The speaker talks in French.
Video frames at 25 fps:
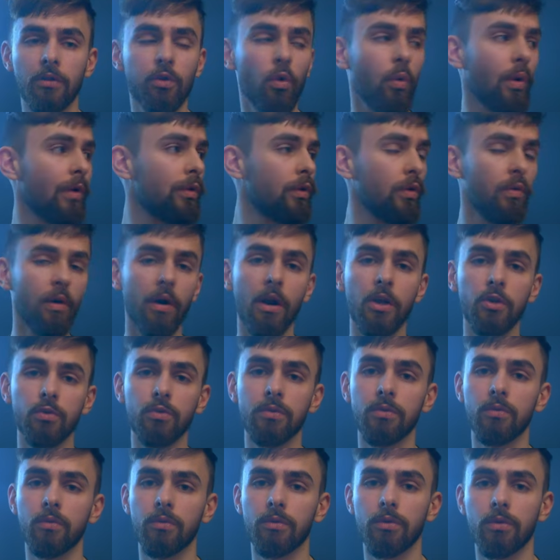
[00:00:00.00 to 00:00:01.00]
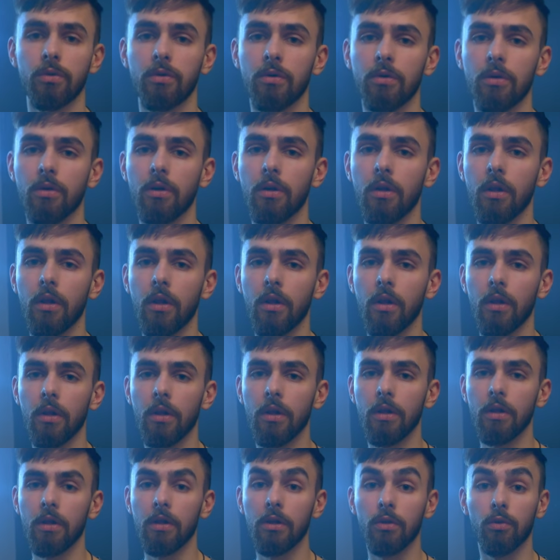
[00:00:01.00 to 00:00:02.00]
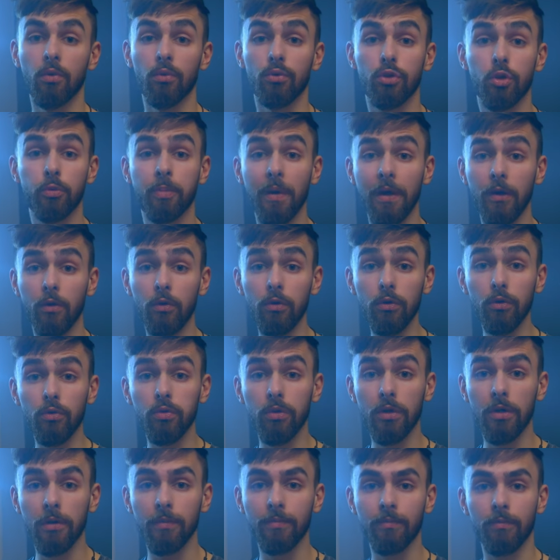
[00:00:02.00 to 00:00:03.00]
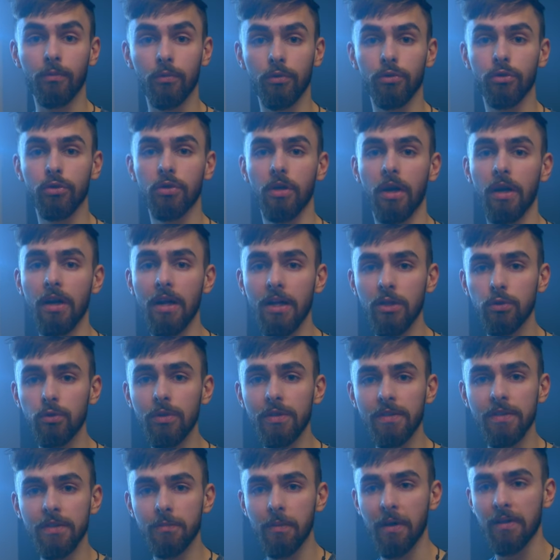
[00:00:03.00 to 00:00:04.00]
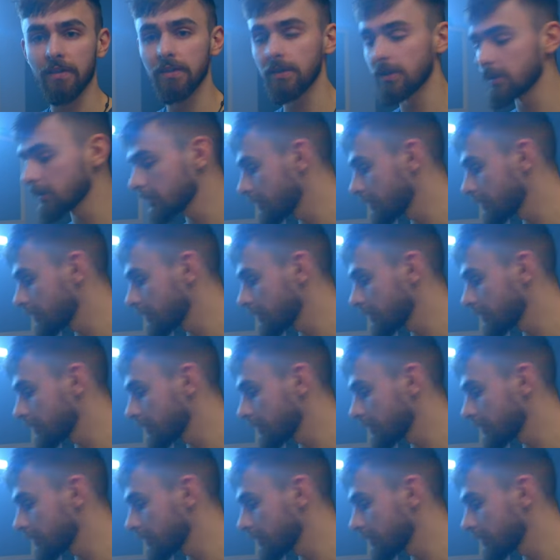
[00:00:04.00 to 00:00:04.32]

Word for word: trop hâte de voir la suite. Donc, euh, donc super cool quoi. Donc allez, la suite, c'est parti